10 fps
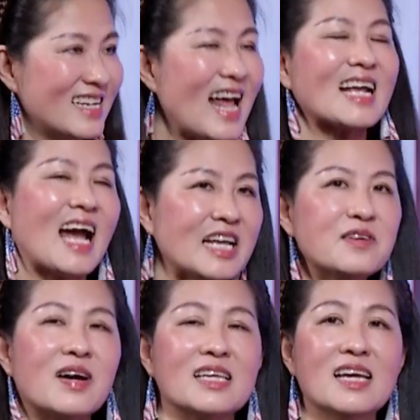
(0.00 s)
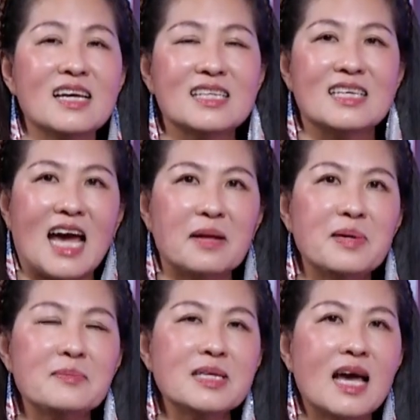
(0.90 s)
thì đại khái như vậy thì
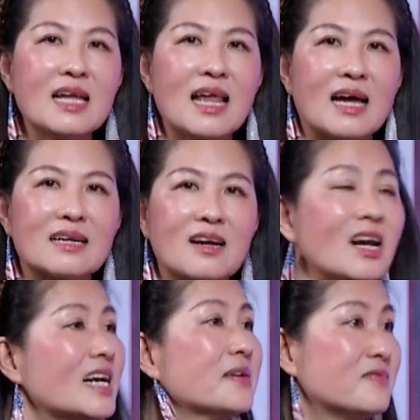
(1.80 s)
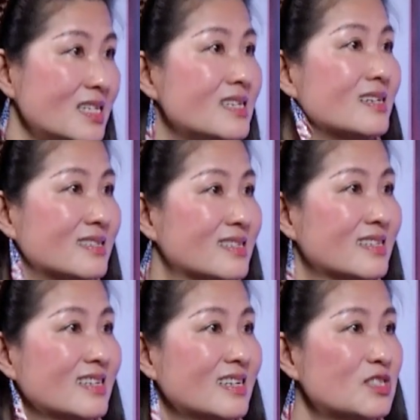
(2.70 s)
Amin mới thấy là đó là niềm vinh dự
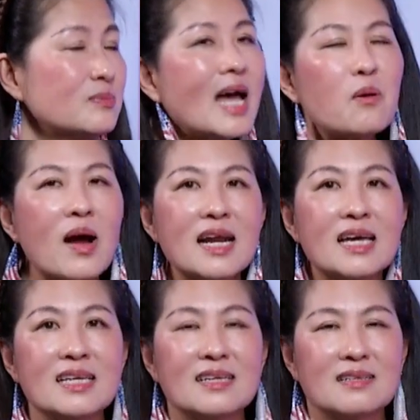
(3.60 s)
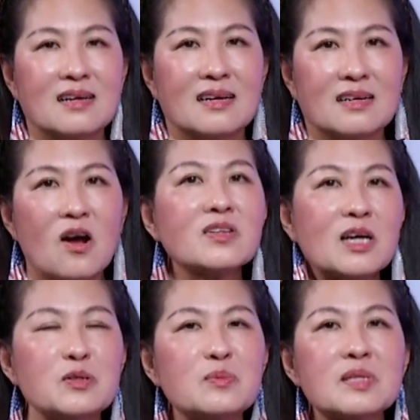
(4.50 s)
chúng ta qua đây à, con
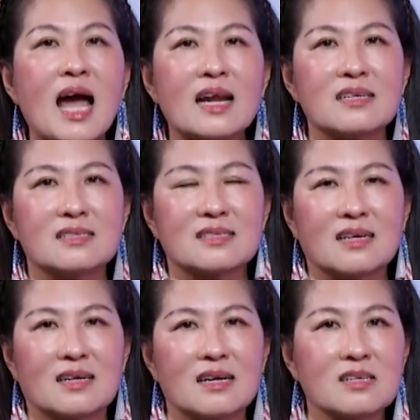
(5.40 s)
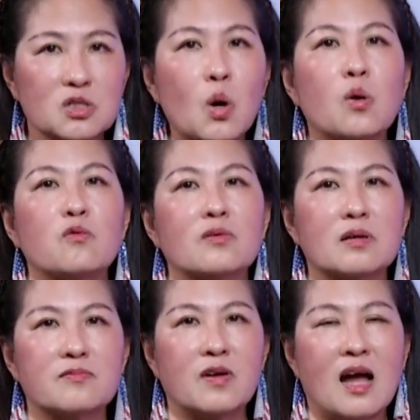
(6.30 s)
cháu chúng ta được à, hưởng thụ
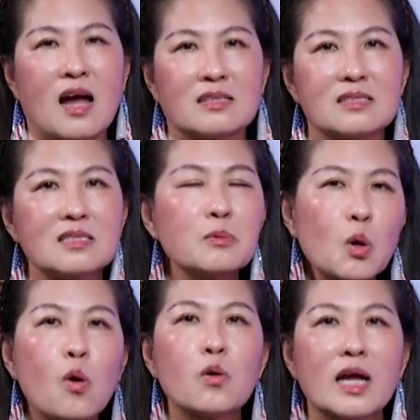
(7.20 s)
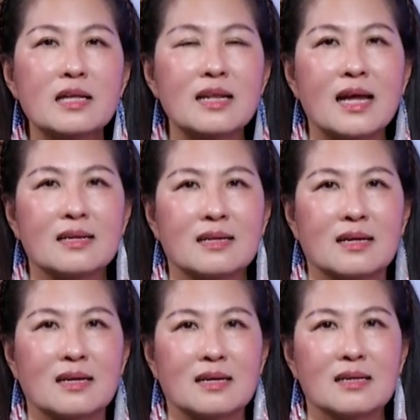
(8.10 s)
và tiếp thu cái nền
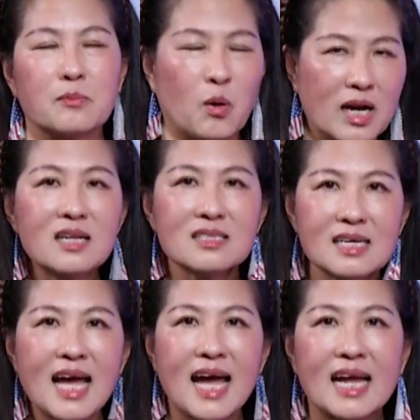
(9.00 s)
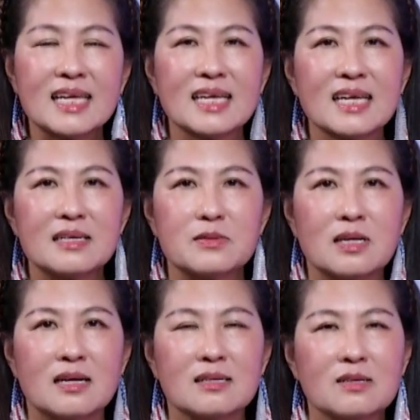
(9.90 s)
à, một đất nước thứ hai
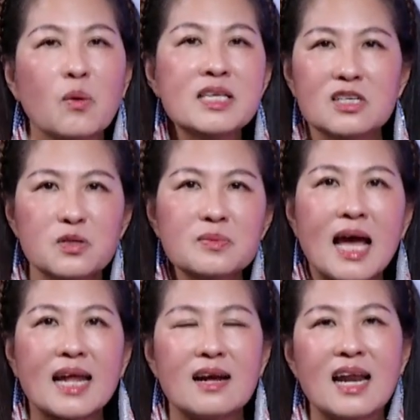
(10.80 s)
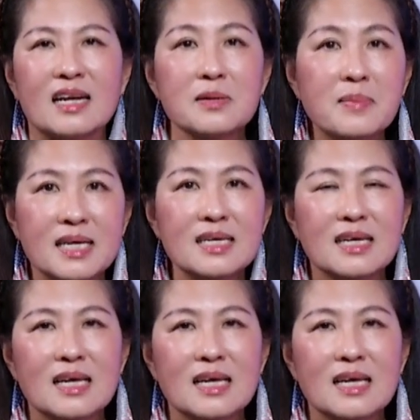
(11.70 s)
à, nuôi dưỡng chúng ta đó là nước Mỹ